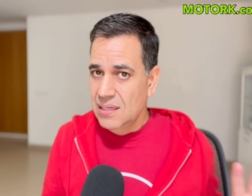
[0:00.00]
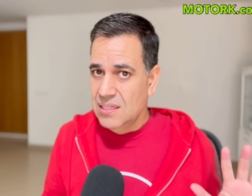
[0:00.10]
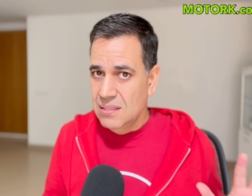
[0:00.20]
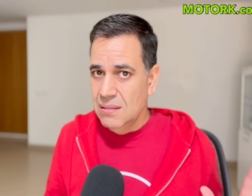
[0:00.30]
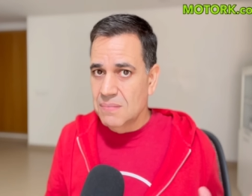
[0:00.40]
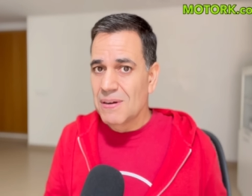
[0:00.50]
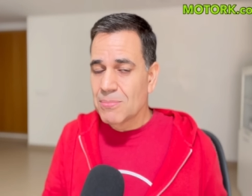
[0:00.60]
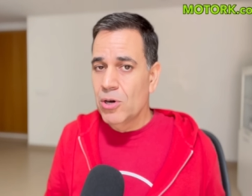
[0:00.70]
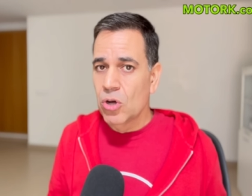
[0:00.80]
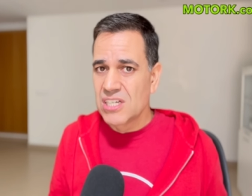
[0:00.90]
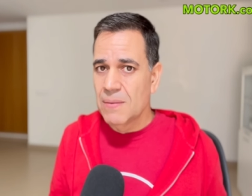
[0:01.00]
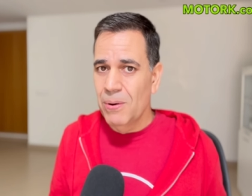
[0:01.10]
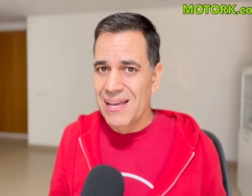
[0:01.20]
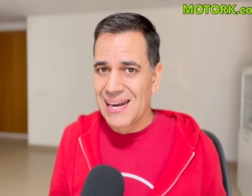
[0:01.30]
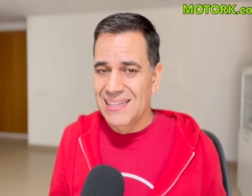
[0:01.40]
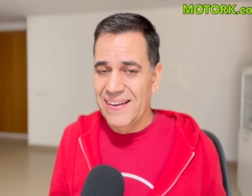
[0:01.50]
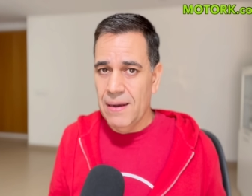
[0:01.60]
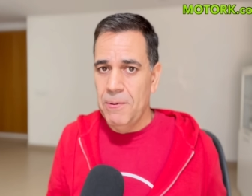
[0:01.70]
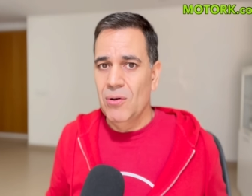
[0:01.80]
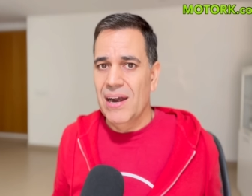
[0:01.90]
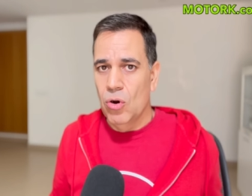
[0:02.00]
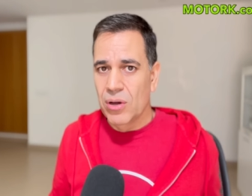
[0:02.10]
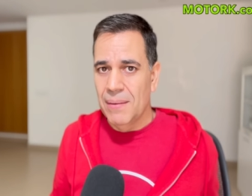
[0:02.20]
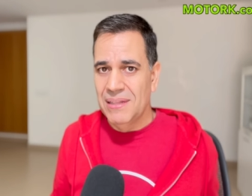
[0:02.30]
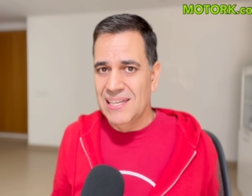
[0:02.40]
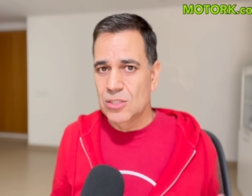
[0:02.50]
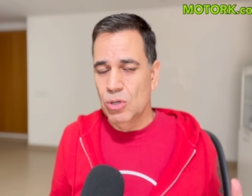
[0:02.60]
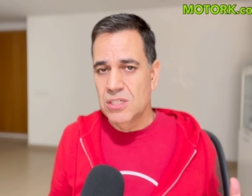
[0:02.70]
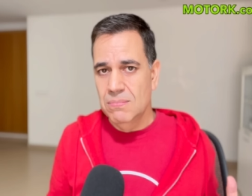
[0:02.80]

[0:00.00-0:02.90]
Es, es, más o menos lo que se puede llegar a tardar. Pero claro, lógicamente esto es